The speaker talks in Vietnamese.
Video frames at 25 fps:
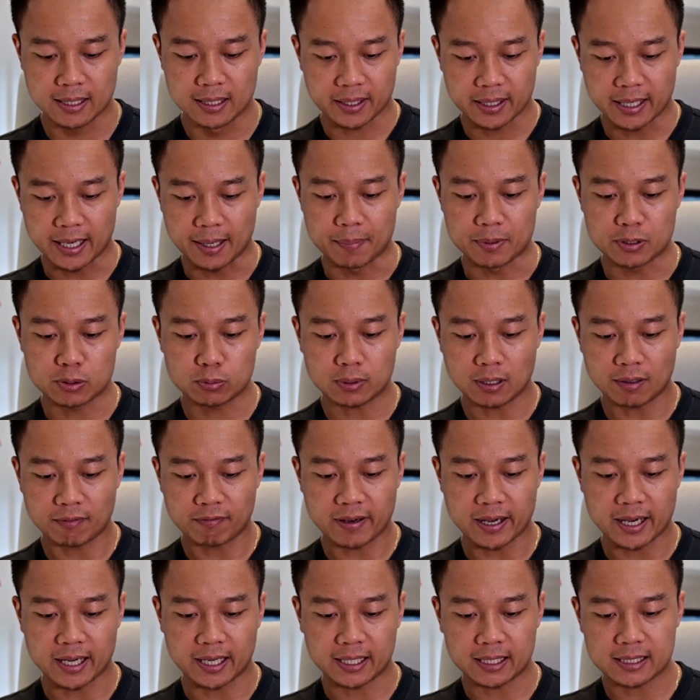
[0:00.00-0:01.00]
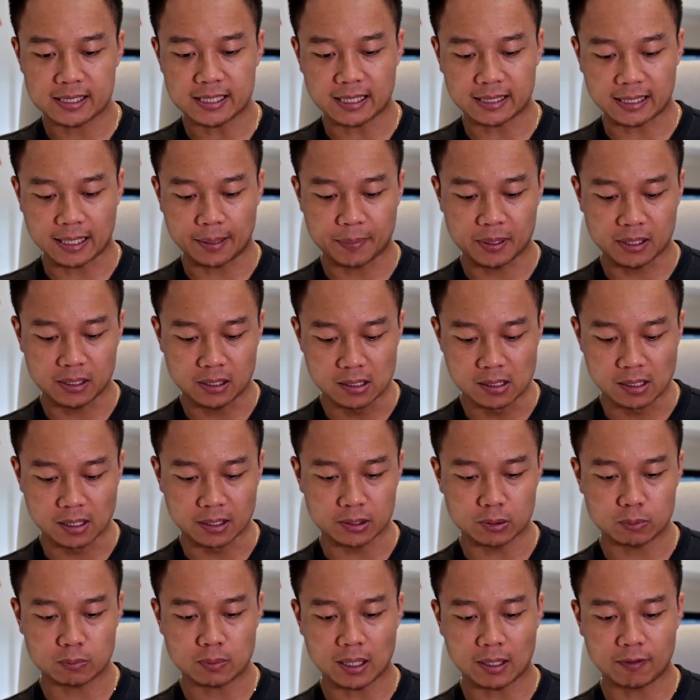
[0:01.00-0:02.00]
Để mà chúng ta về cái trạng thái bình thường
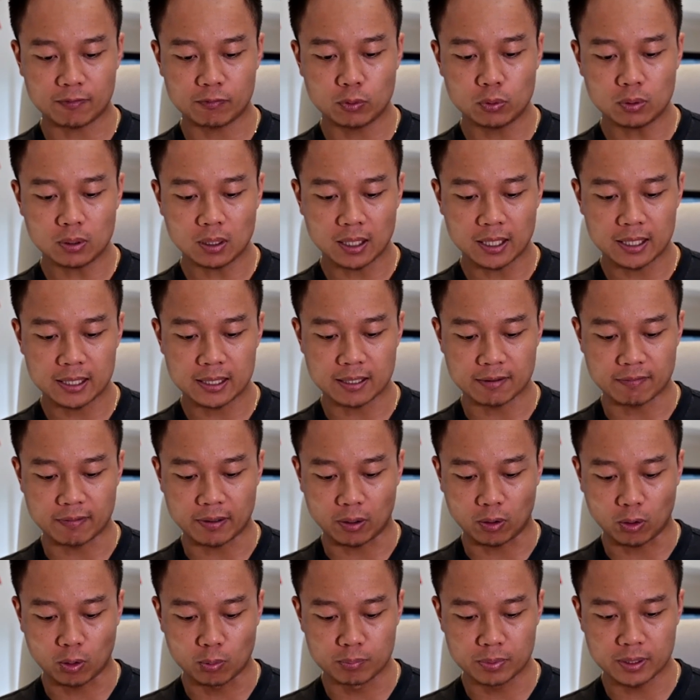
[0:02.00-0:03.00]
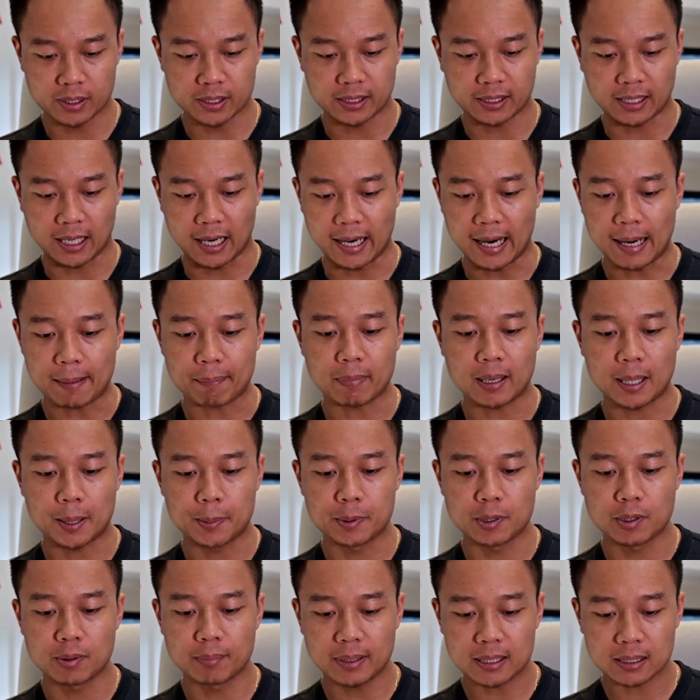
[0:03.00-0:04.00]
chúng ta vút lên để về home thì cái App
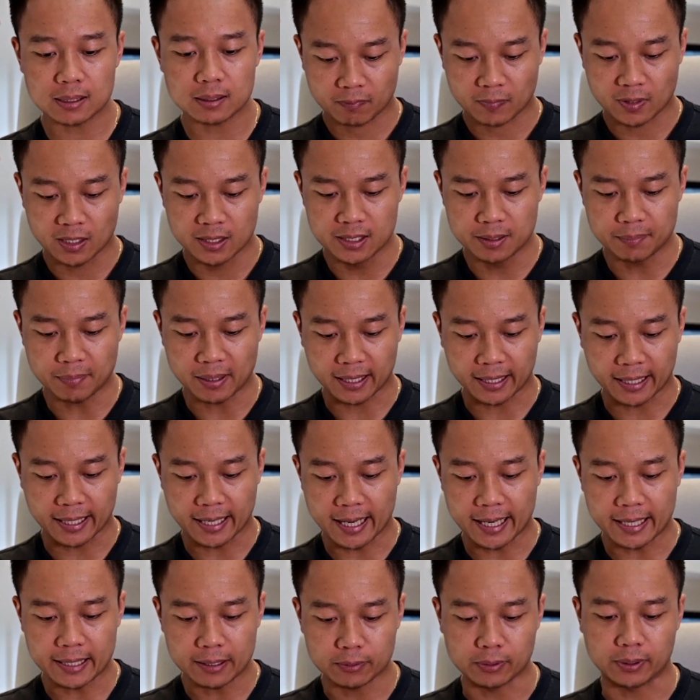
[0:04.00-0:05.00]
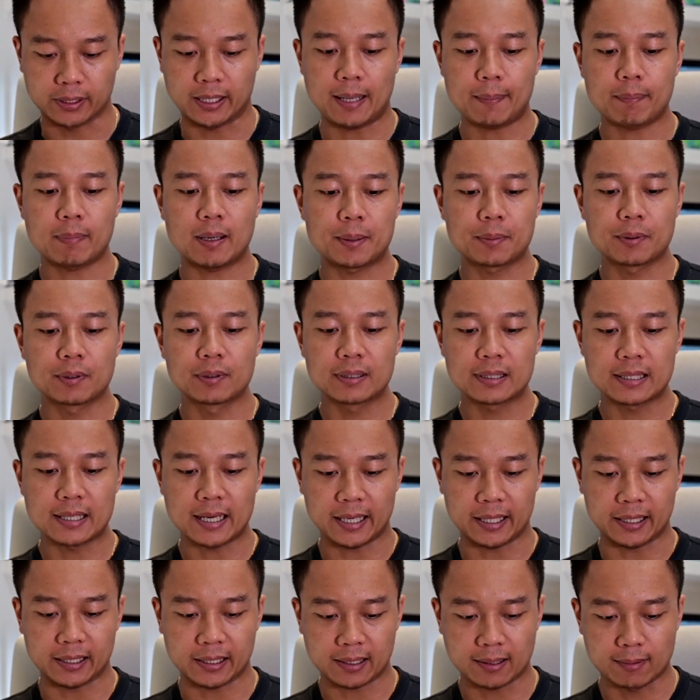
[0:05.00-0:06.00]
Library nó mất nhưng mà cái hay của cái app library
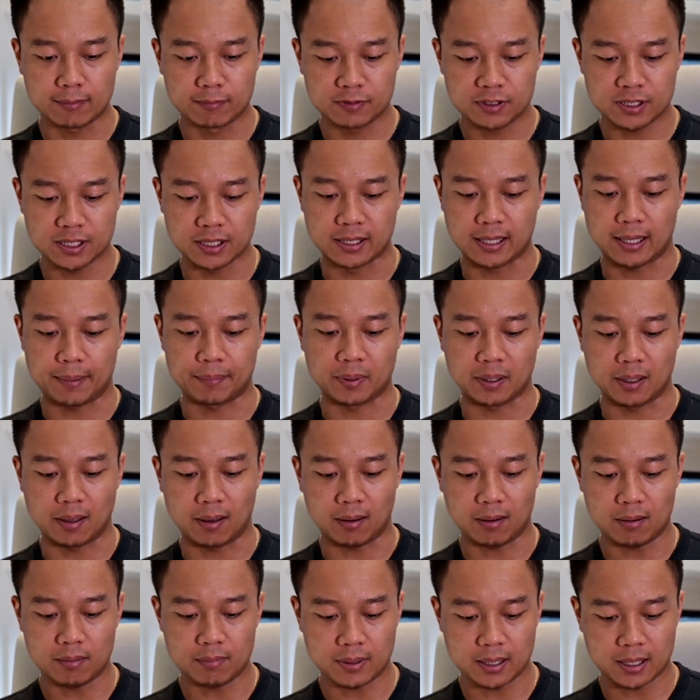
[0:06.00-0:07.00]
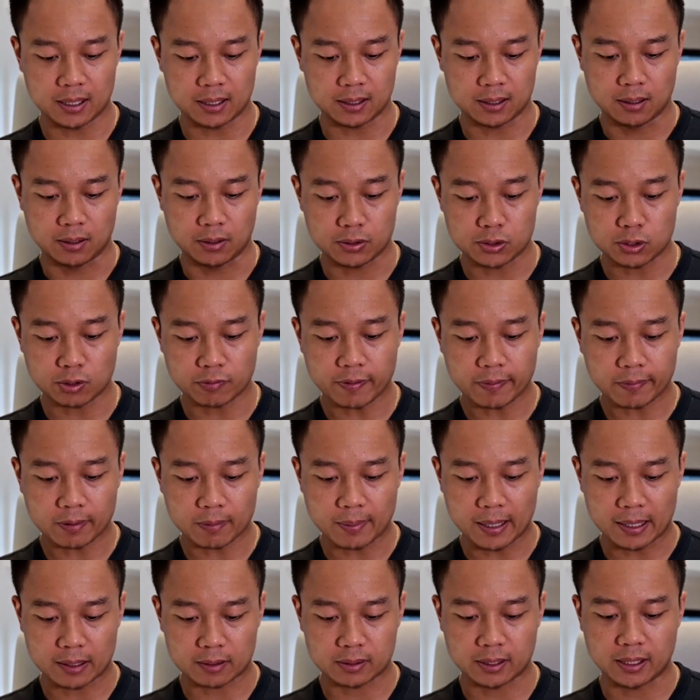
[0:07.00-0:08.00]
này không chỉ nằm ở đó mà nó cho phép các
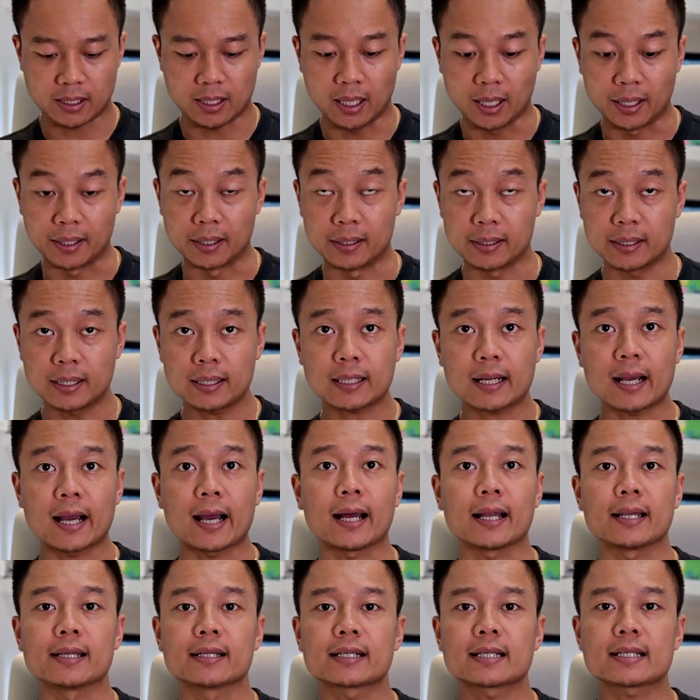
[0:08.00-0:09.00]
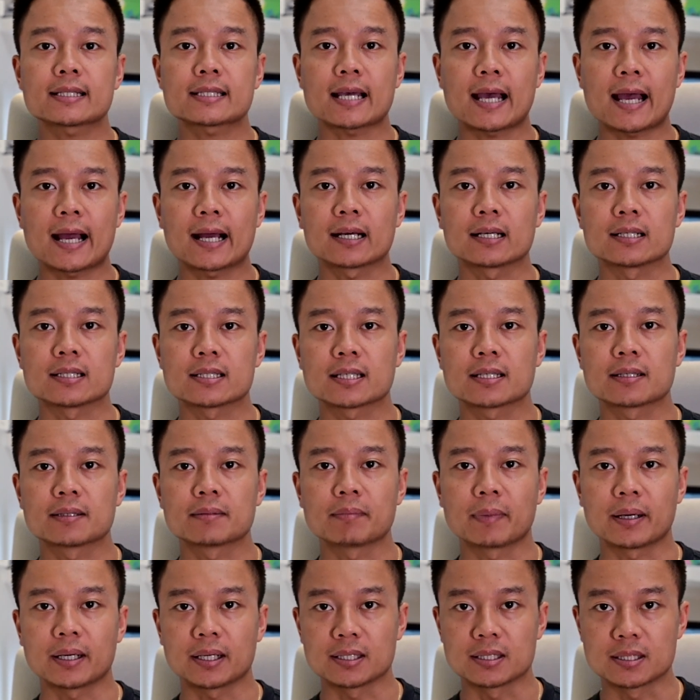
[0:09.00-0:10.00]
bạn có thể ẩn tất cả những cái trang ở
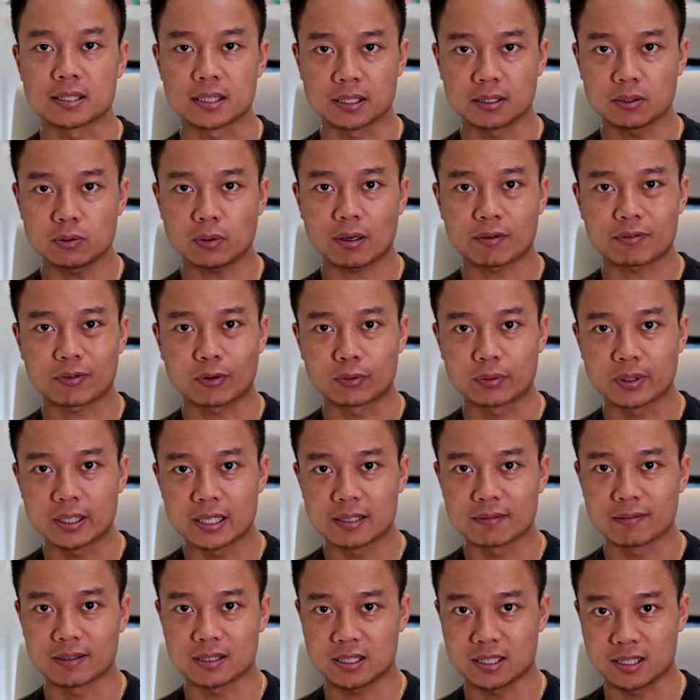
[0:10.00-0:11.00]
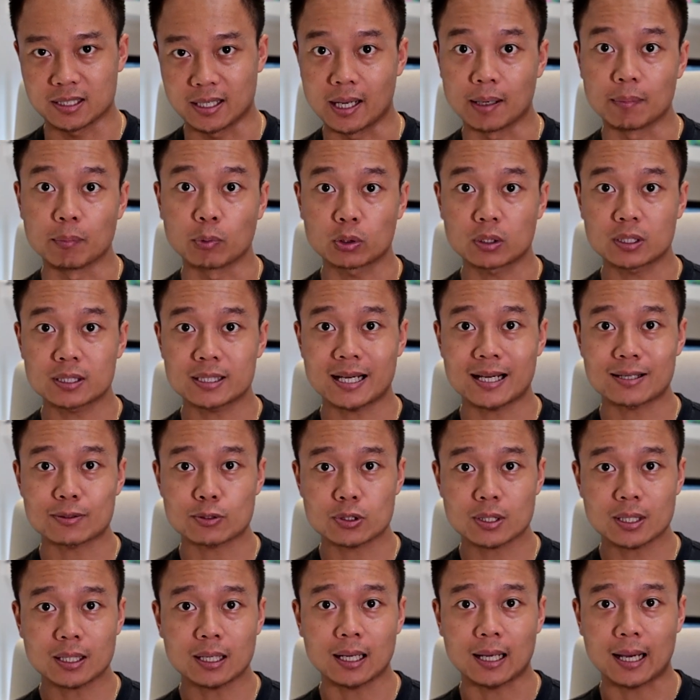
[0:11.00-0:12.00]
trên màn hình chính của iPhone đi và chỉ để một cái trang duy
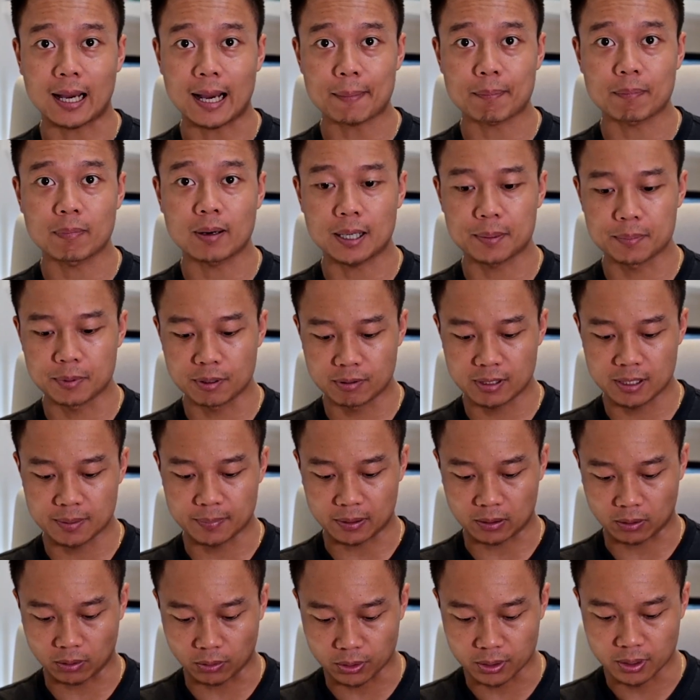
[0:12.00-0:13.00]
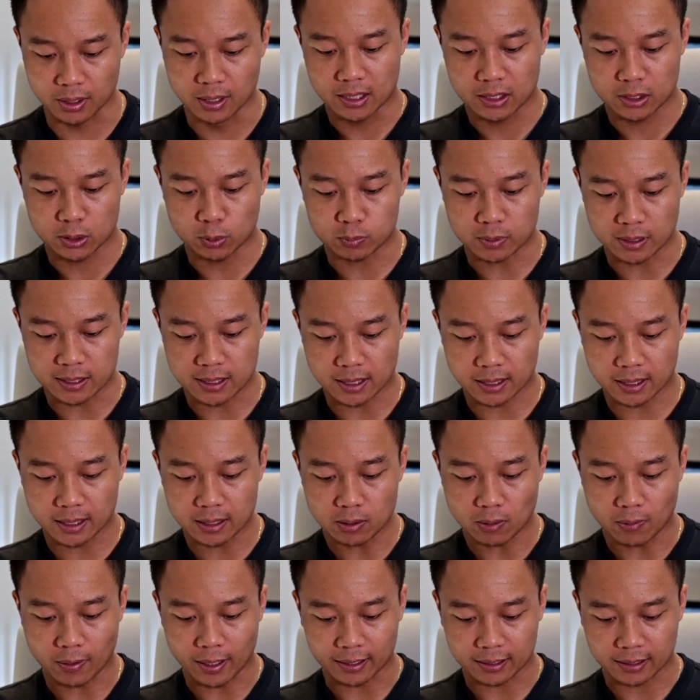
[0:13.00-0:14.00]
nhất là app library mà thôi chúng ta sẽ
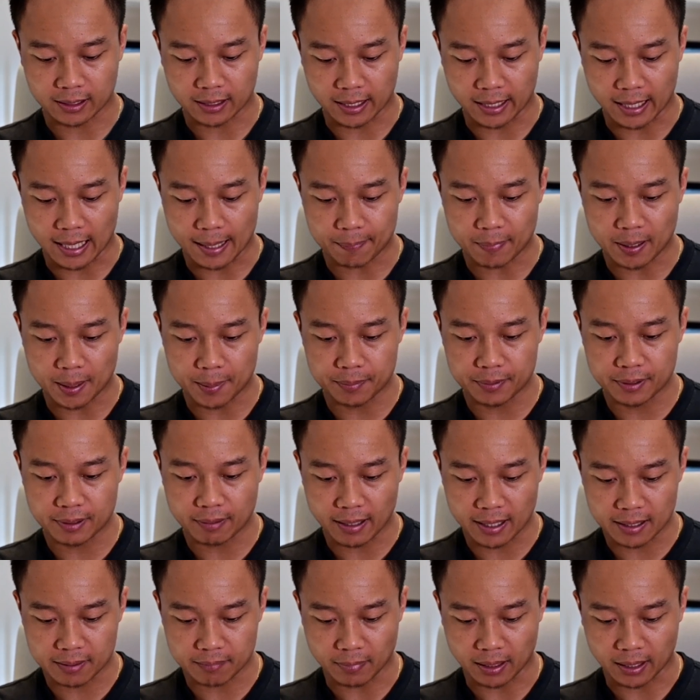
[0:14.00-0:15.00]
kích hoạt cái app library lên